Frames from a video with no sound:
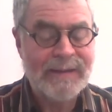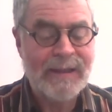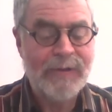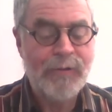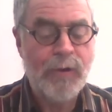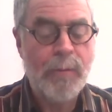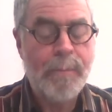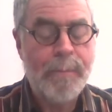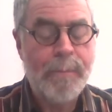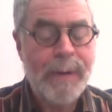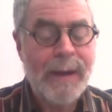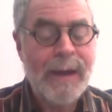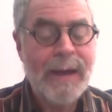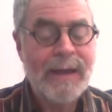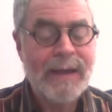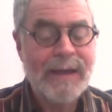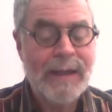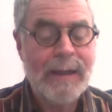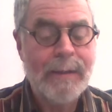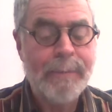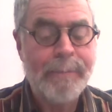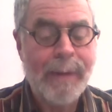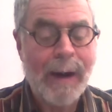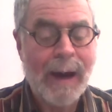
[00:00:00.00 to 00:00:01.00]
C'est de paix
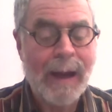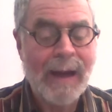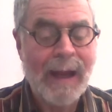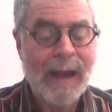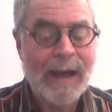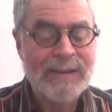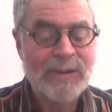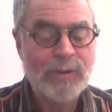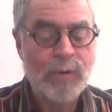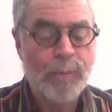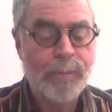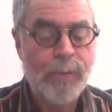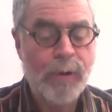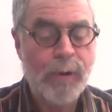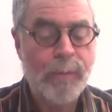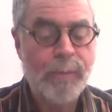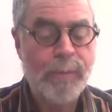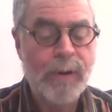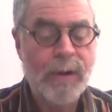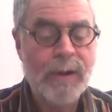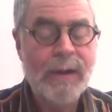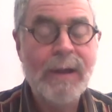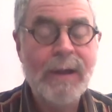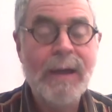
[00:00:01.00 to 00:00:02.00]
qu'il parle à son
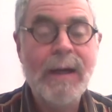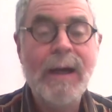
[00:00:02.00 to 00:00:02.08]
peuple,